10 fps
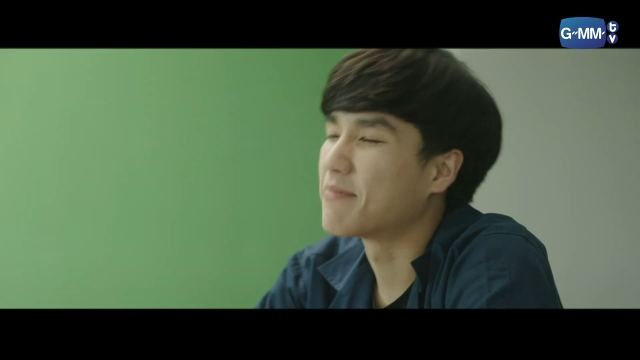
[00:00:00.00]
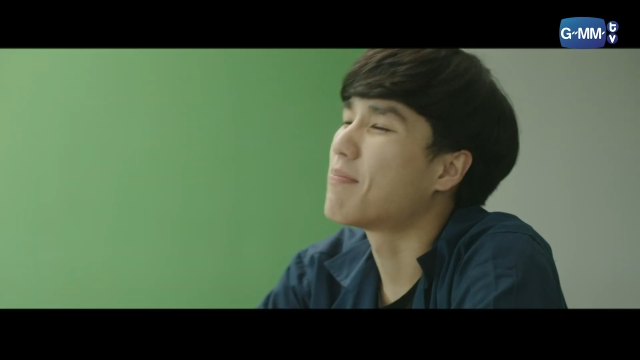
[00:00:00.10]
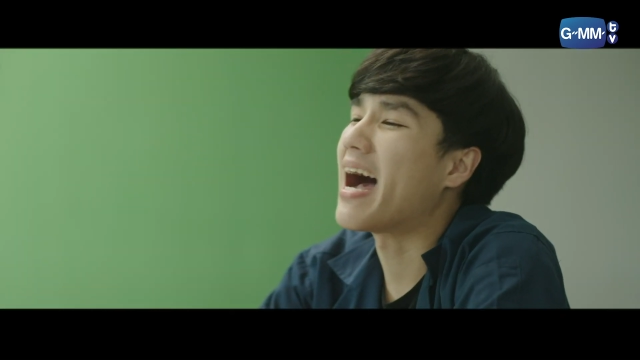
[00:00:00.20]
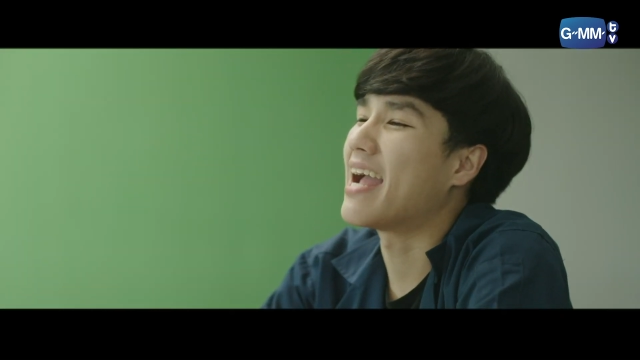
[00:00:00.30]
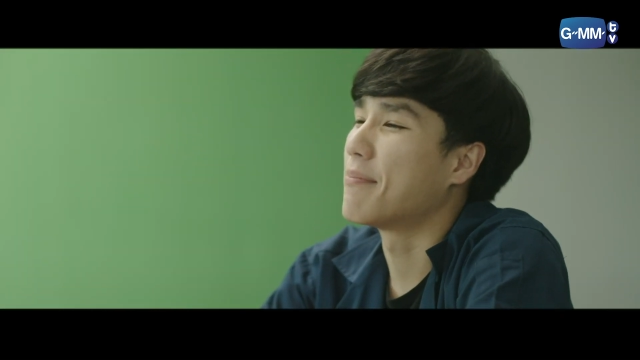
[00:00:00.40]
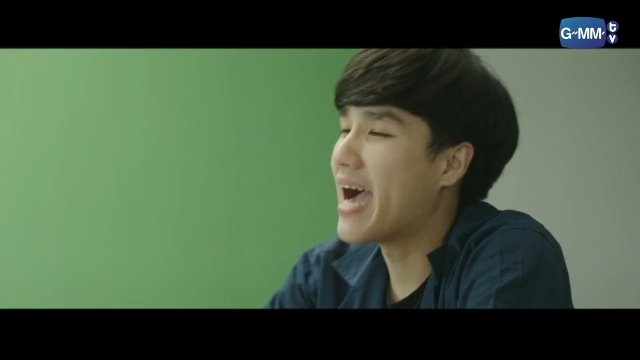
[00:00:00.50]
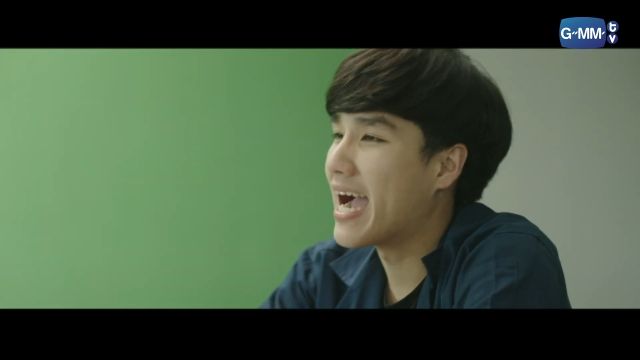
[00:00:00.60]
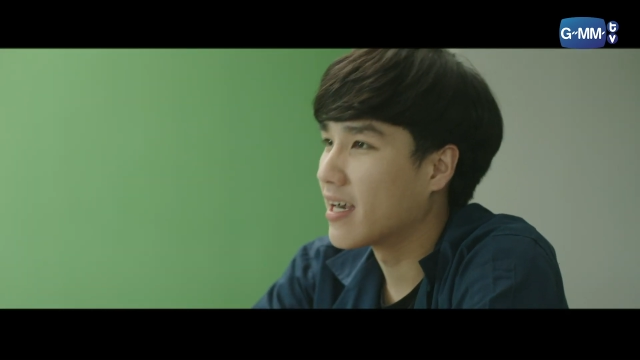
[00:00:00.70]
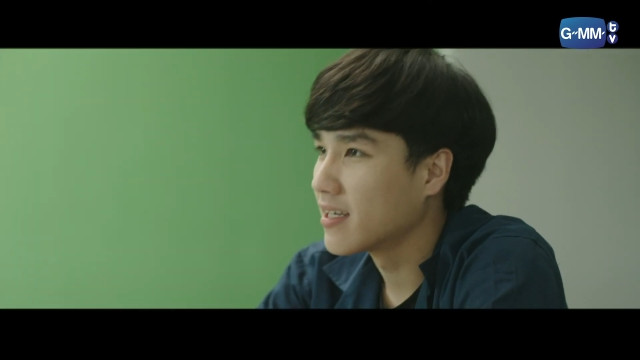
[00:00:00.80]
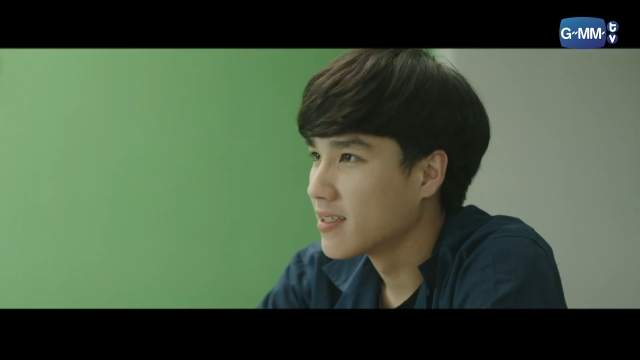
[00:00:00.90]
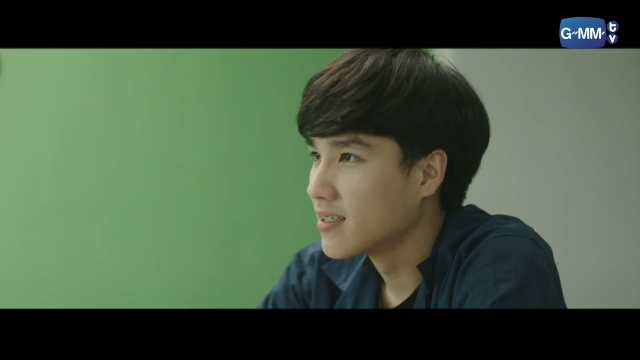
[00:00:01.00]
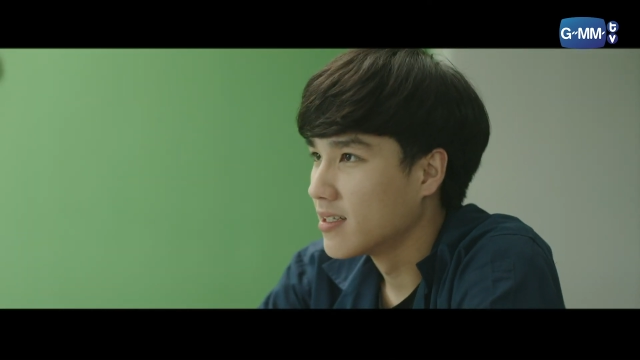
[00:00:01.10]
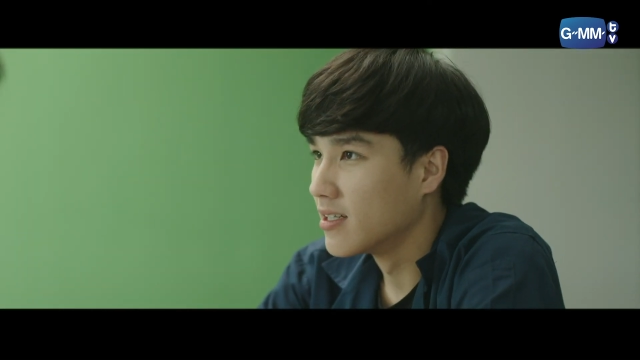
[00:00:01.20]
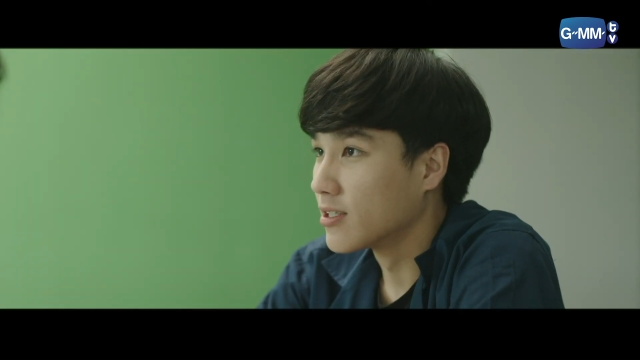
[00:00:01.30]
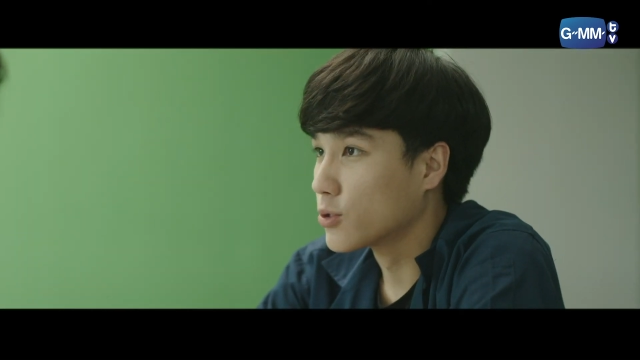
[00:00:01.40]
สบายมาก
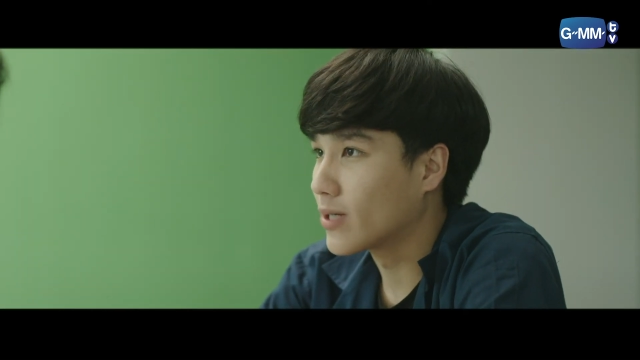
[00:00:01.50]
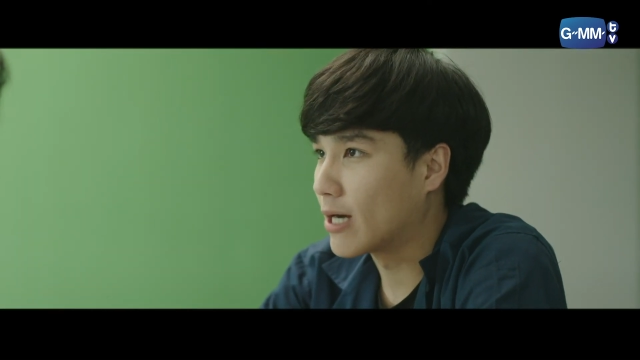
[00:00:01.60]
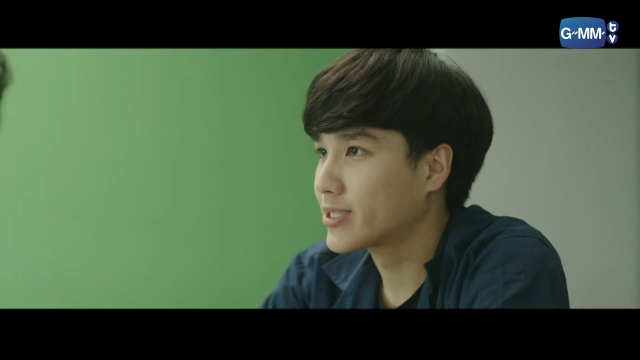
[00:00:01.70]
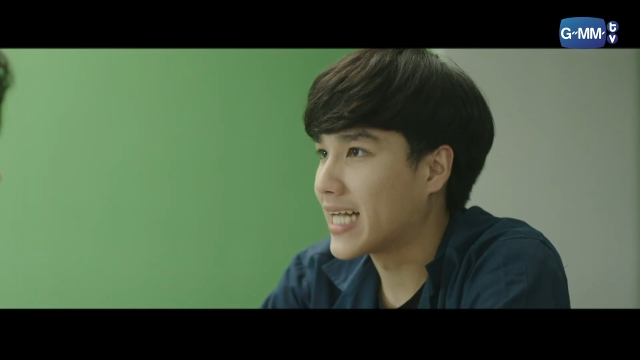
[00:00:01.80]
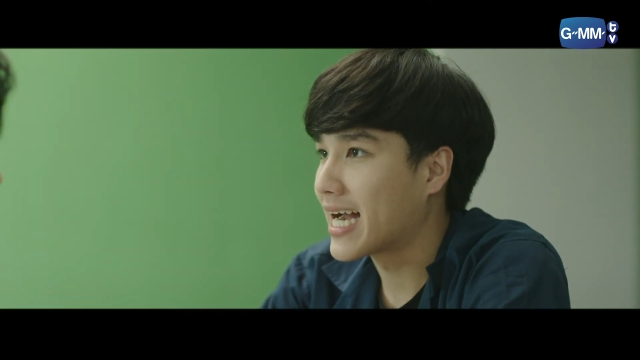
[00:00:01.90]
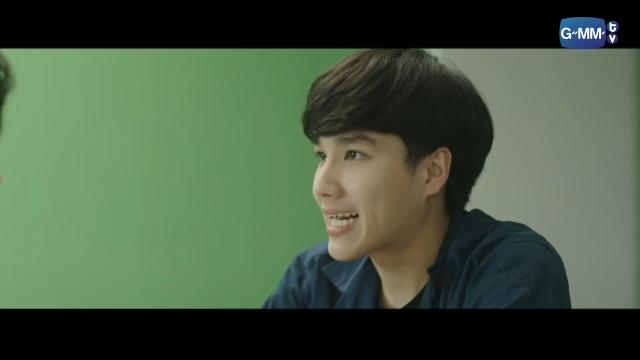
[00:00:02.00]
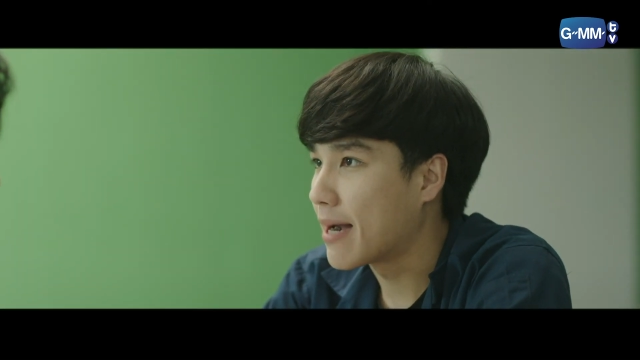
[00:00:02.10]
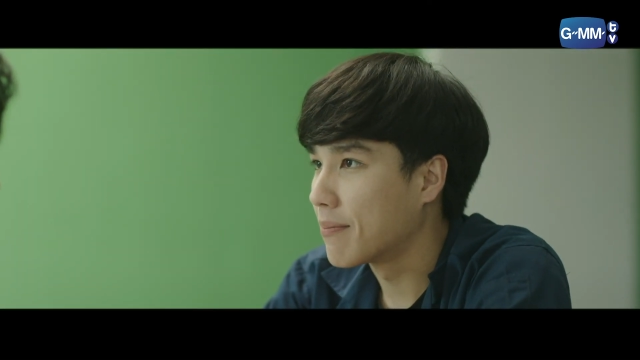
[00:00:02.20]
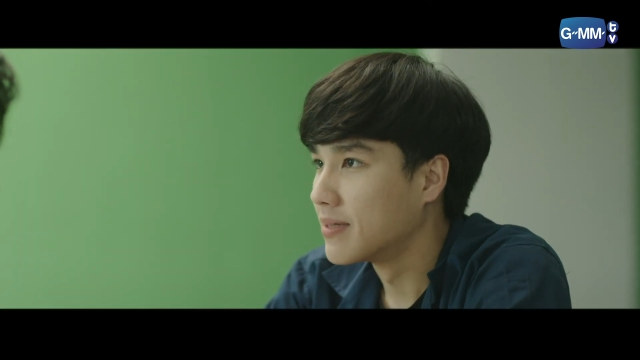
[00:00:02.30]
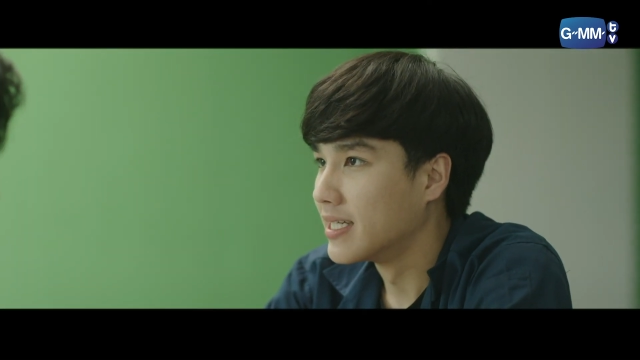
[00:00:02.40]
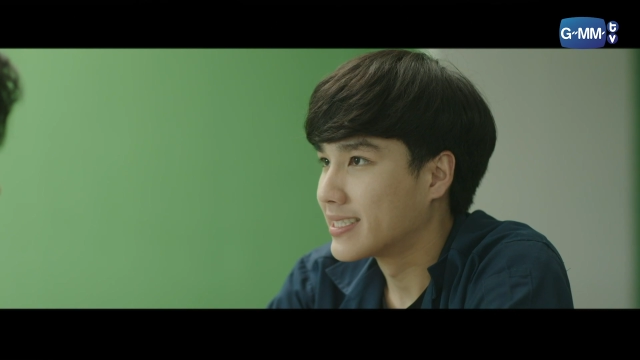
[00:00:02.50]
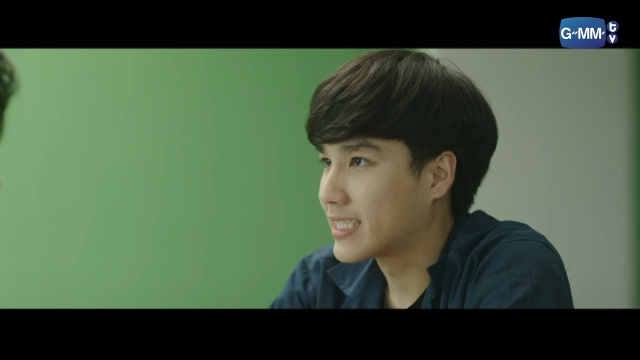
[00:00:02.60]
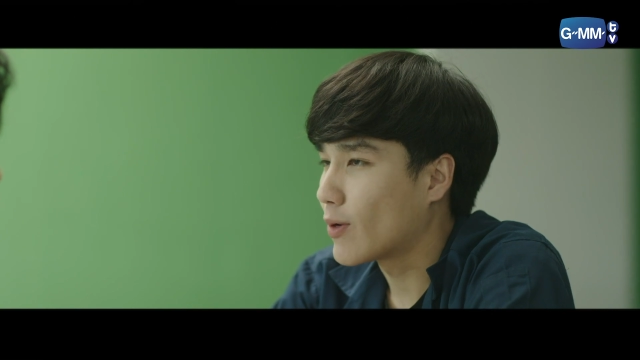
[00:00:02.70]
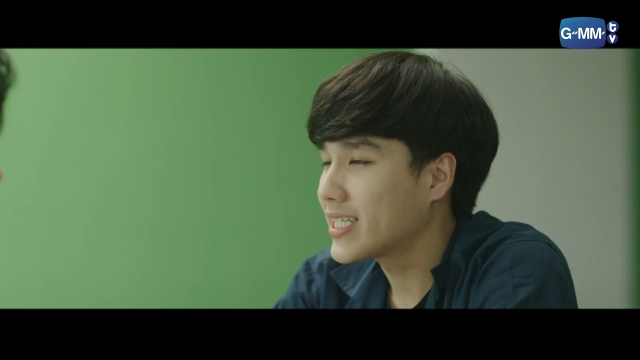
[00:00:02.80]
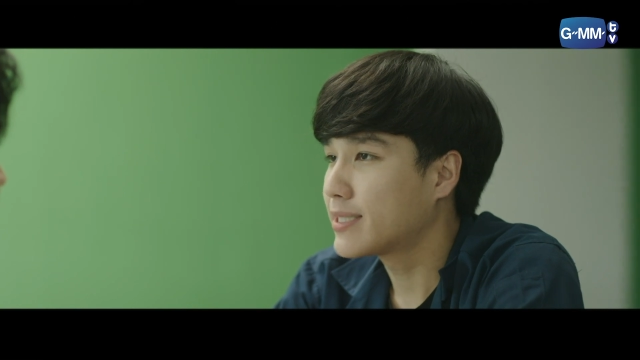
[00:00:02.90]
ยุคหลังอุตสาหกรรมศต
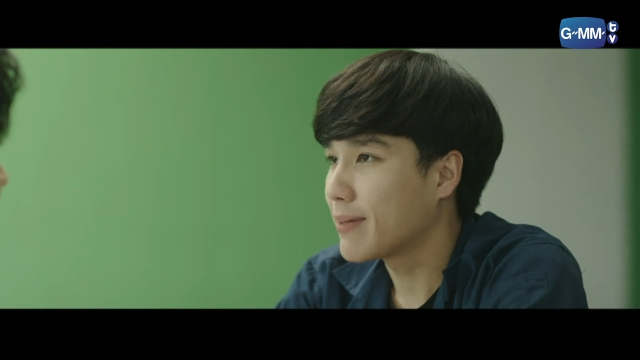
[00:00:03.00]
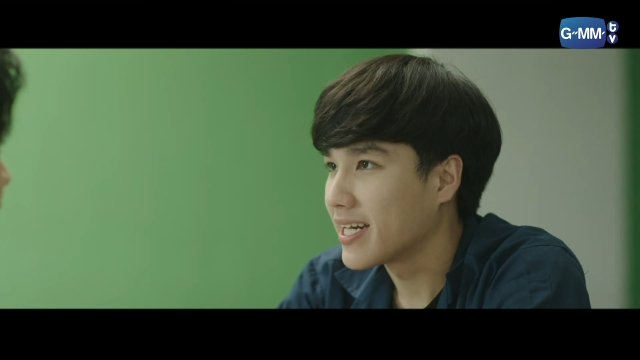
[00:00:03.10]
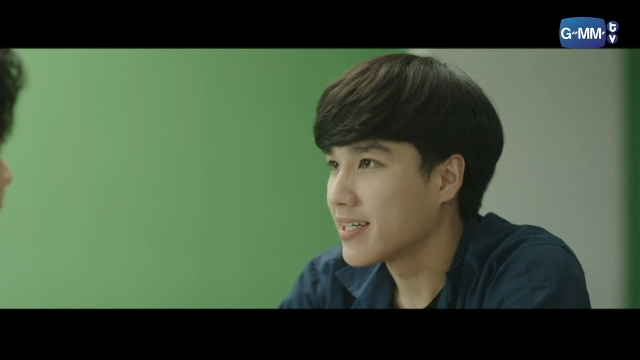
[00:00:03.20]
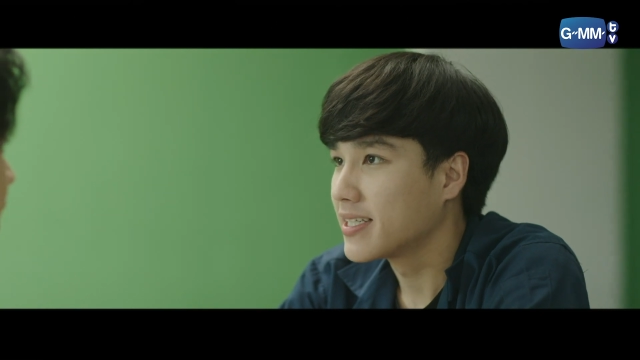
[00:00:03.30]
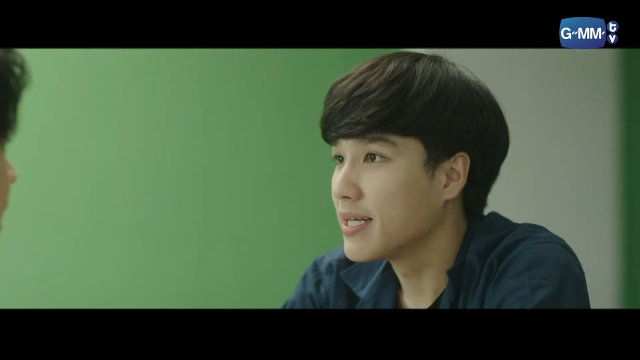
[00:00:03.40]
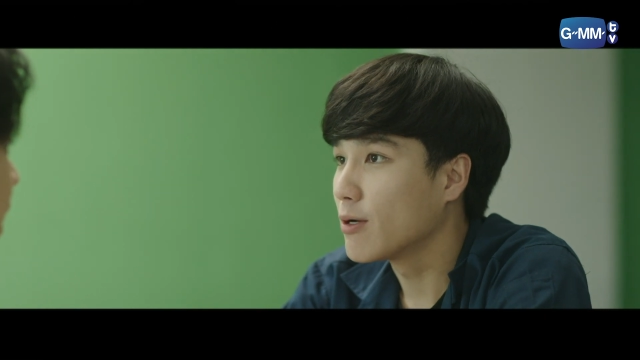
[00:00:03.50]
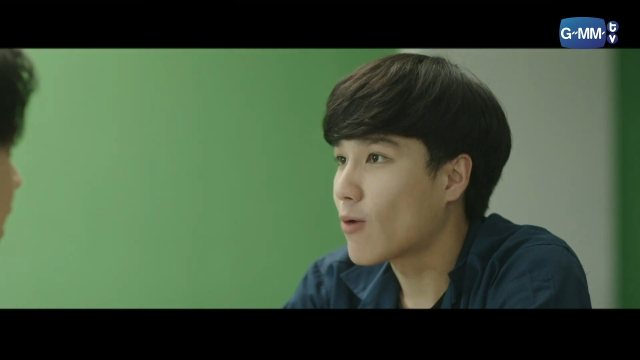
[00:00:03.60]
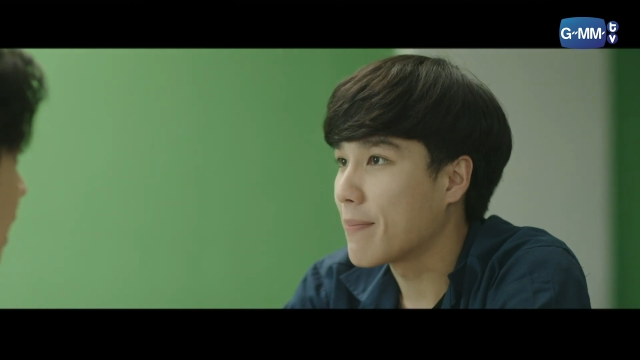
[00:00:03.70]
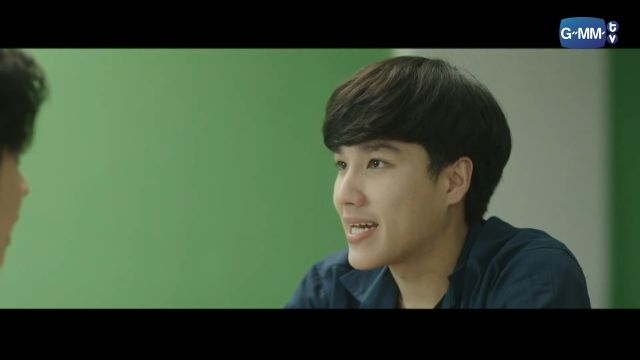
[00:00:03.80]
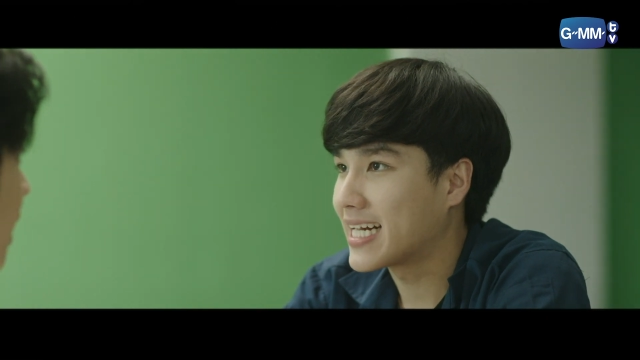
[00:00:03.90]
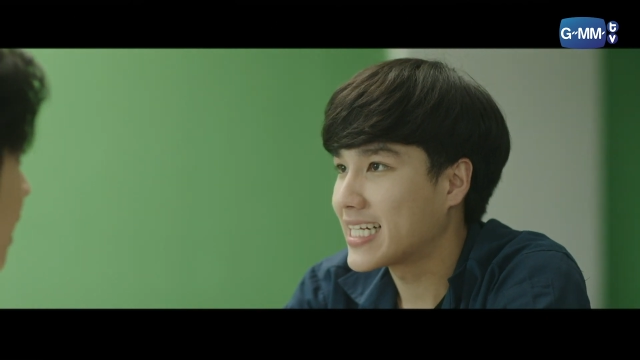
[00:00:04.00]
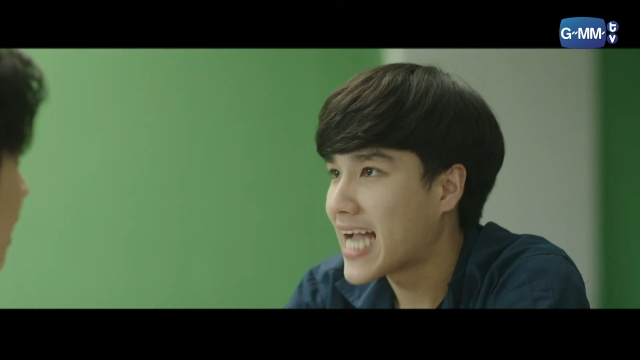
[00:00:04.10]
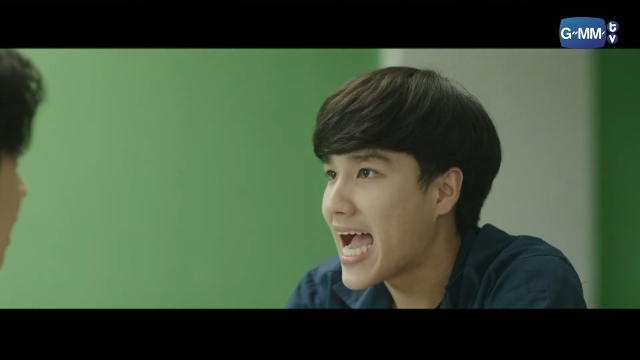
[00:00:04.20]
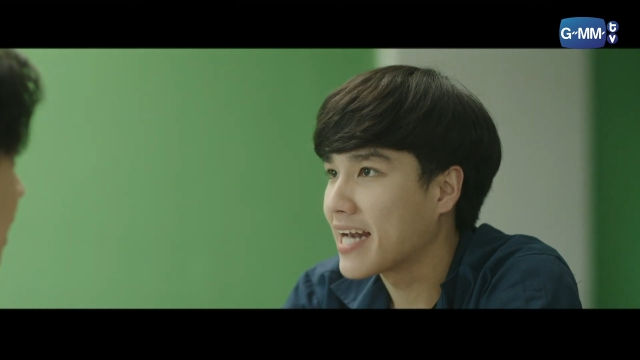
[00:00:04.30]
วรรษที่ 21 ที่มีความเป็นนานาชา